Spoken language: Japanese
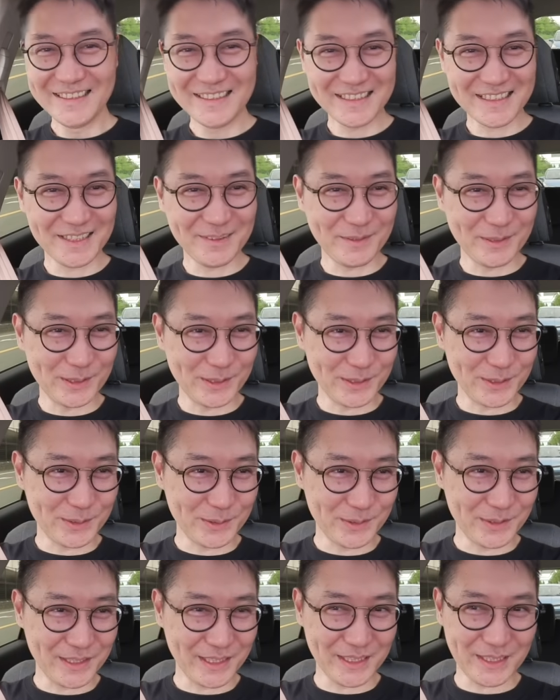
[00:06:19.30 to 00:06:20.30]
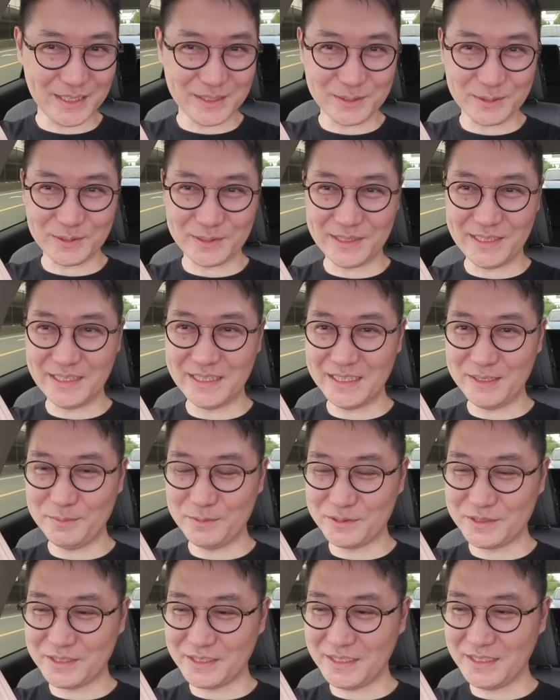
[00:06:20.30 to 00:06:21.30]
しかも今回ねちょっと2台
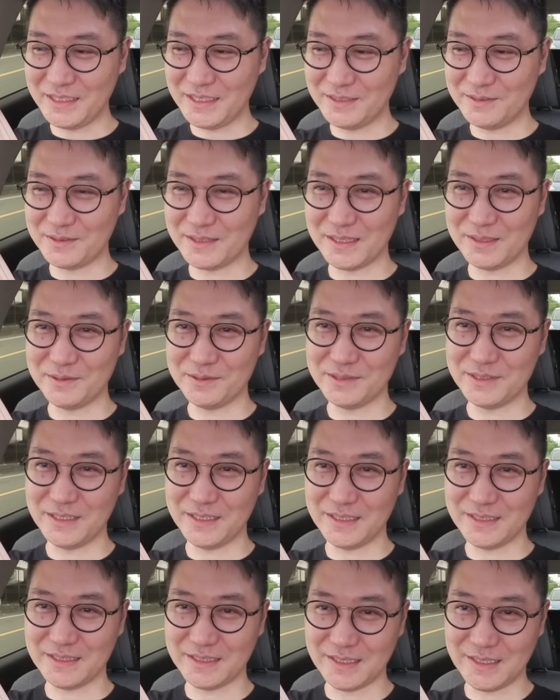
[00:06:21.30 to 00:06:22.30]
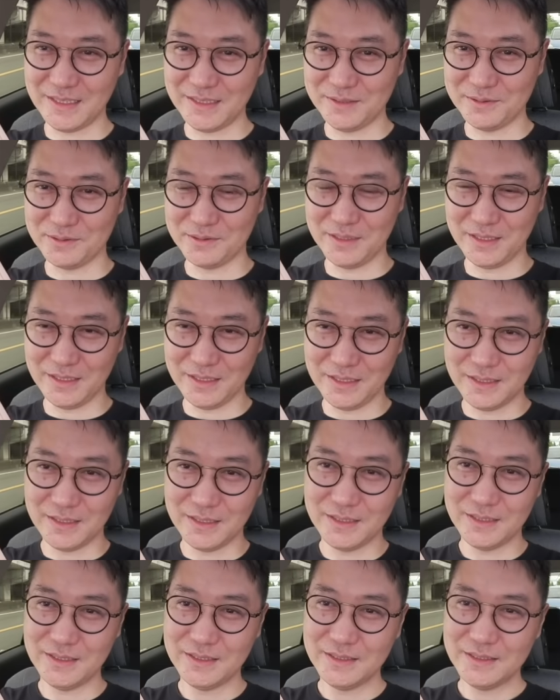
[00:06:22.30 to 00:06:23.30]
持ちになる可能性が高いの
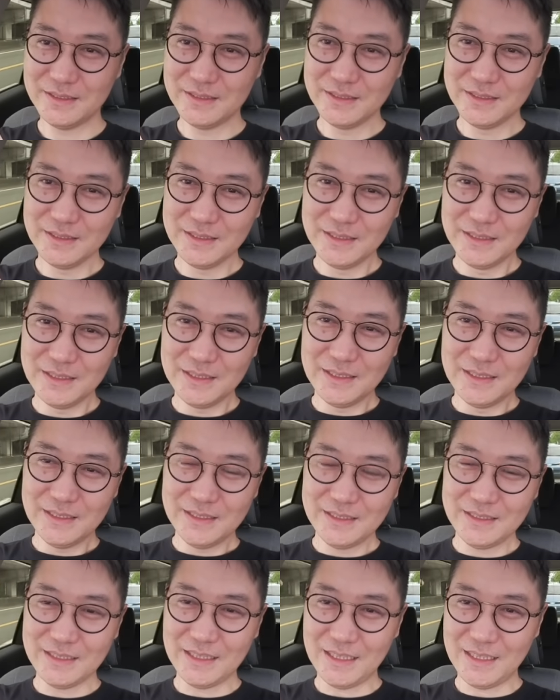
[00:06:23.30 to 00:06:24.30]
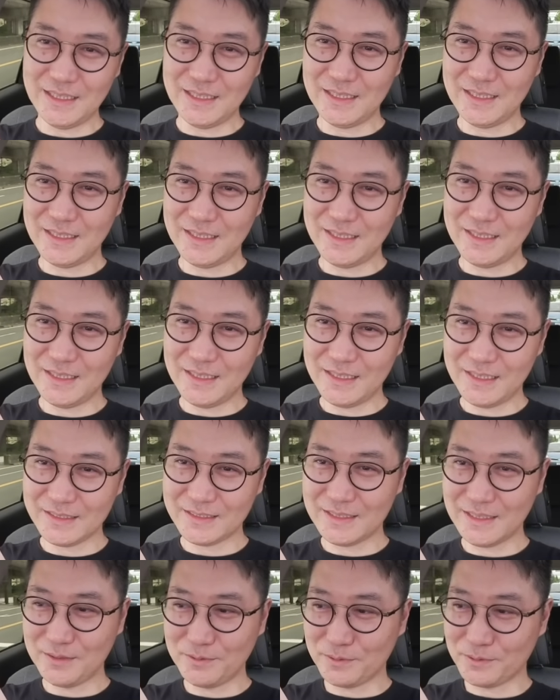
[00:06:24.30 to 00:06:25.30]
でい
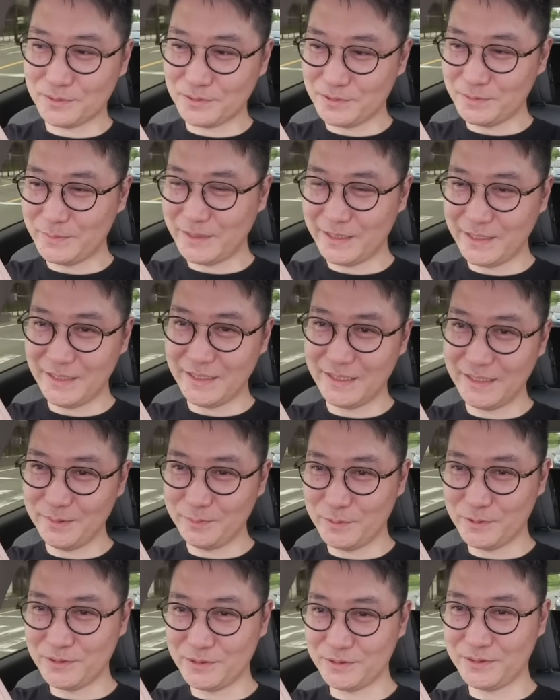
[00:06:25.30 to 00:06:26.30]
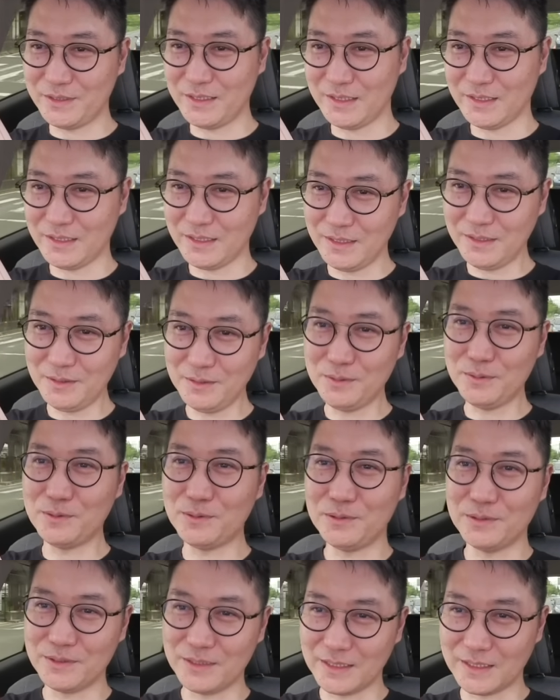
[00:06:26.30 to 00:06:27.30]
やー結構車2台持つって結
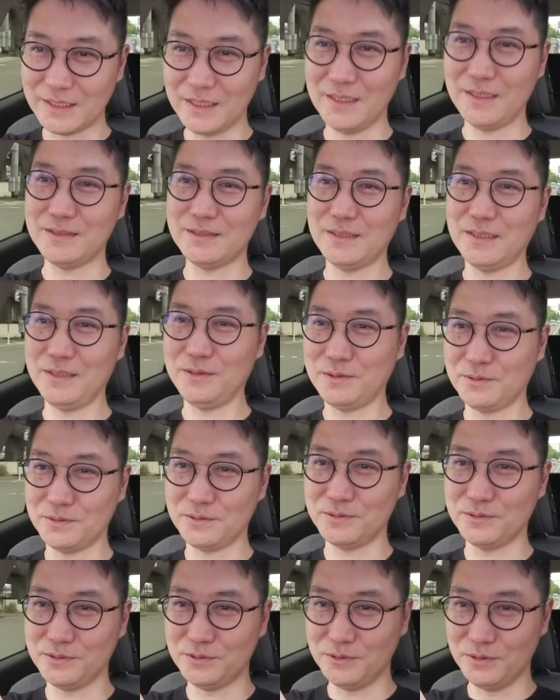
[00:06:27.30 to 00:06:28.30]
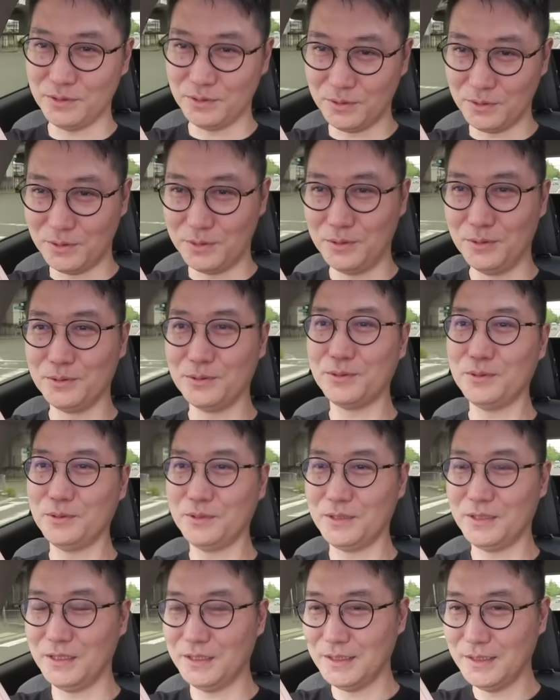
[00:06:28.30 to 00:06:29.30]
構な経済力よ本当
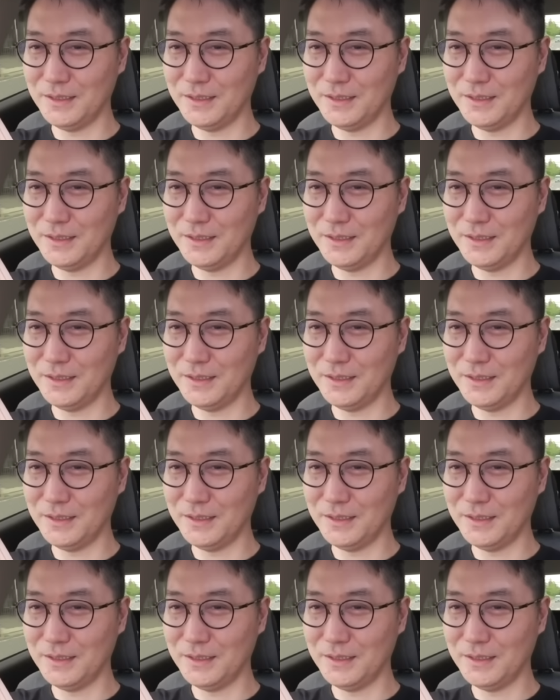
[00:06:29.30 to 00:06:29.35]
に